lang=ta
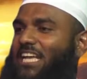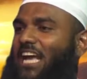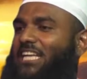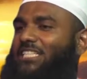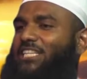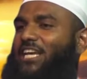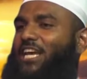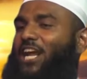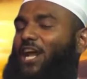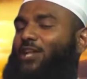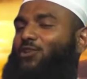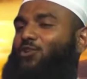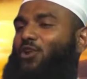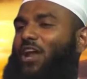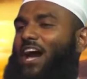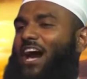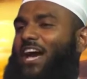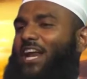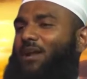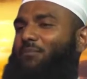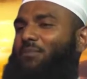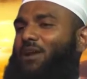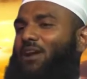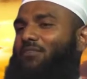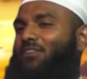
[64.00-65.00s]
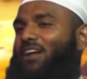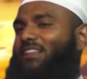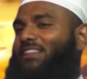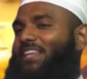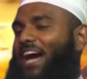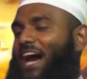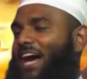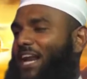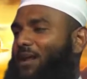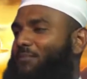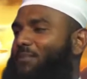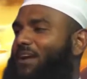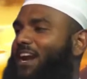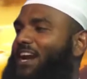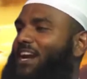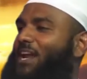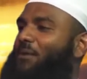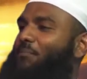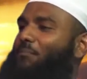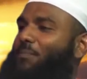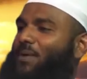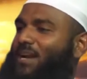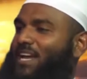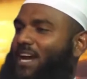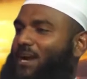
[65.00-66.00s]
ஜசீரத்துல அரபில் வந்த அரபிகள்
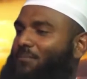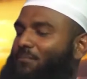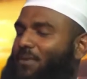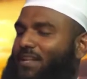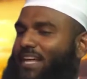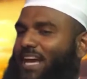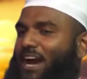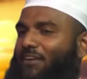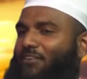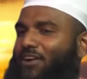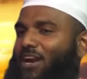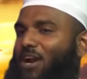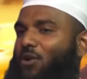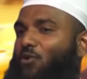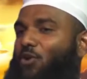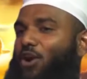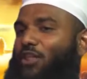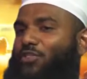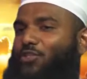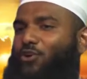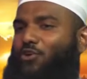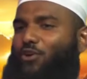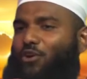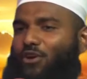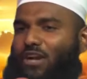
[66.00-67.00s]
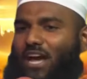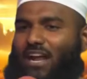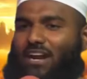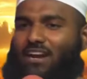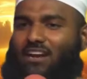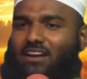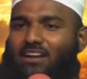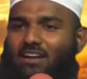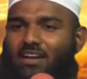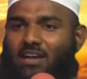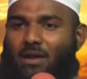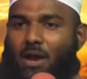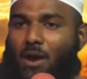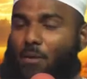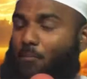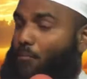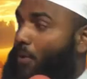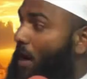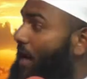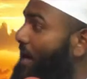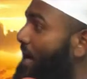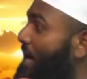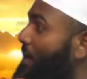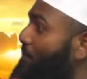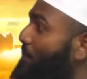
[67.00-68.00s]
எப்படி என்பதை அவர்கள் உணர்ந்து கொண்டார்கள்
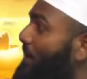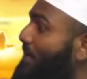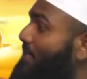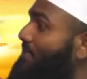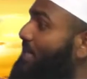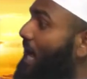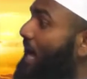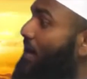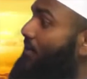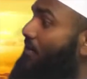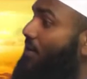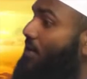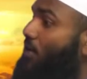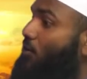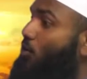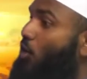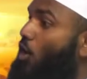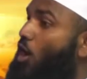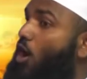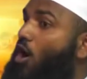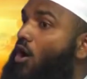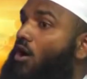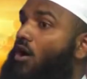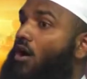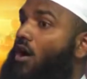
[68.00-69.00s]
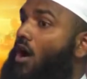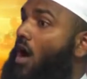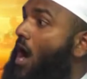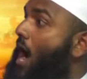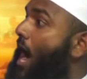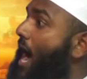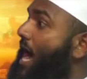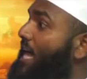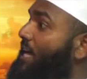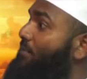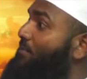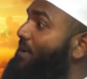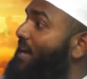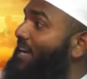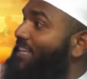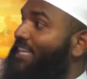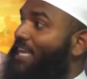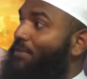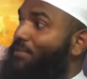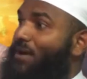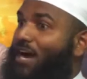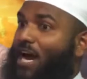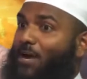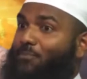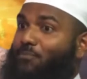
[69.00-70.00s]
படை பெருசாகிவிட்டது ஓ அரபிய
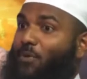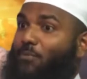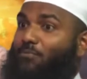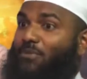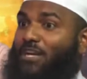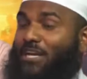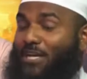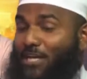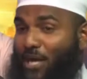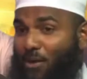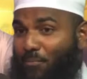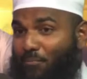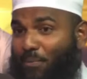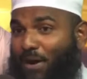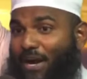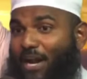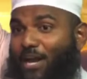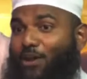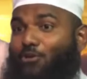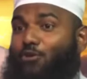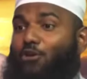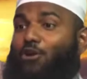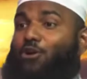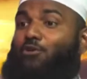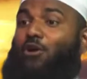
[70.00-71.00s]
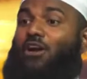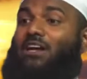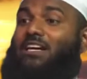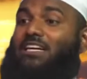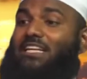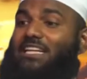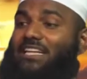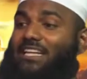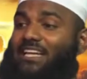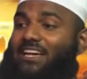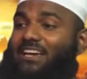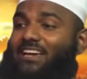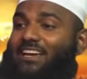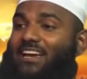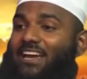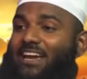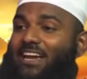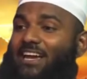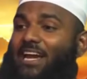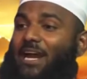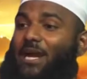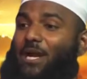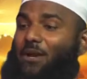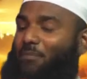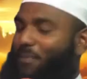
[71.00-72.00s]
தீபகற்பம் இன்னும் படை கொண்டு வருகிறது
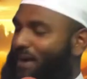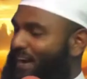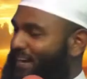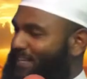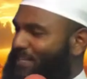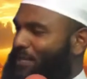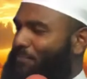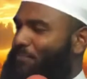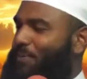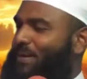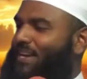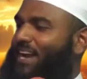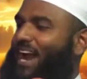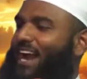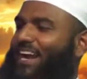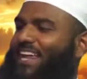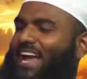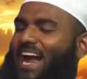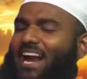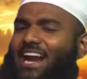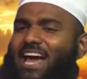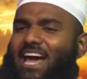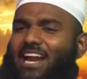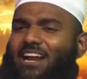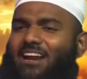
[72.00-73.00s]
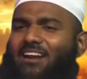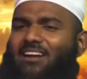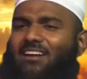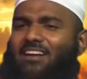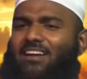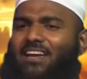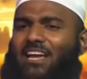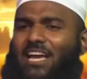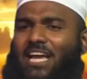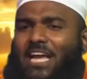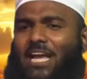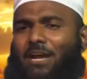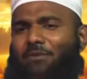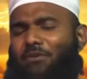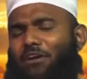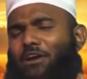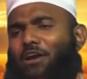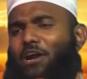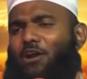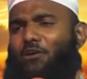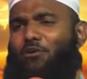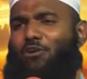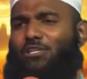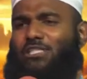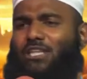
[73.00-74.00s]
என்று பயந்து பின்னாடி ஆனார்கள்
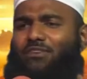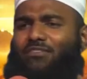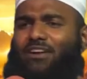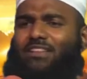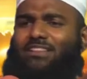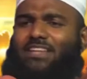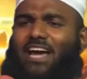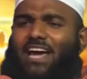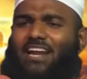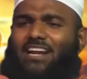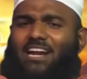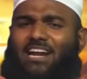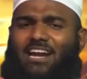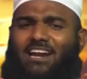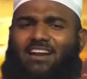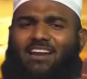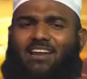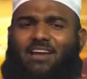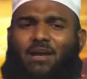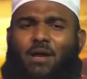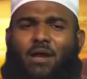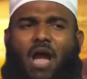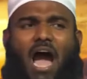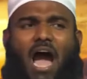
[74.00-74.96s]
இவர்களும் கொஞ்சம் வந்தார்கள்